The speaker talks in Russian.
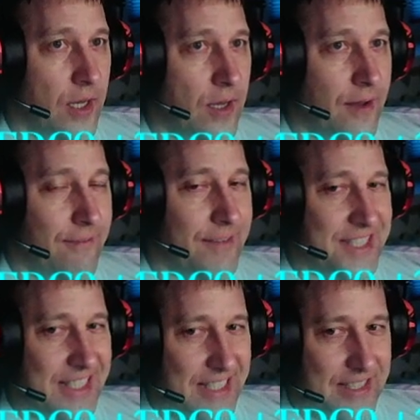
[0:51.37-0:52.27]

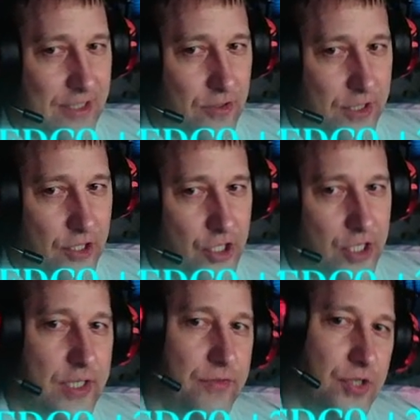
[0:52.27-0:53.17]
воскресный розыгрыш,
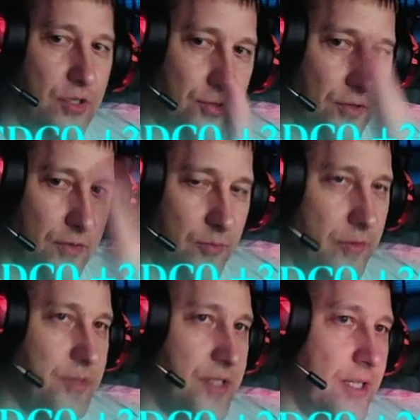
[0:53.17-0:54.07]
и все условия будут в
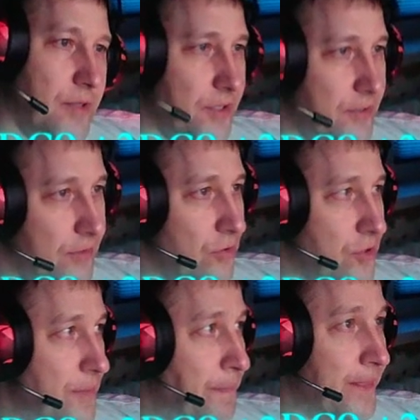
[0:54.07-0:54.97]
описании под этим видосом.
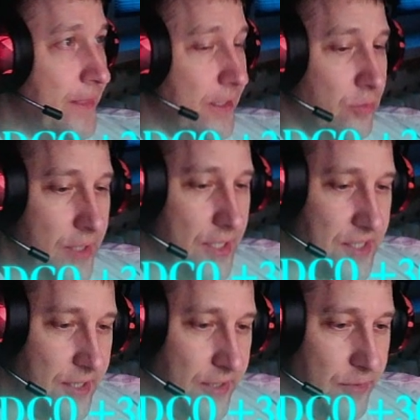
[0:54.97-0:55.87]
Так, ну а я
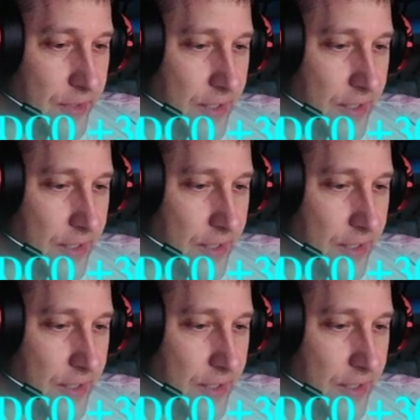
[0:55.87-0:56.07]
залетаю на,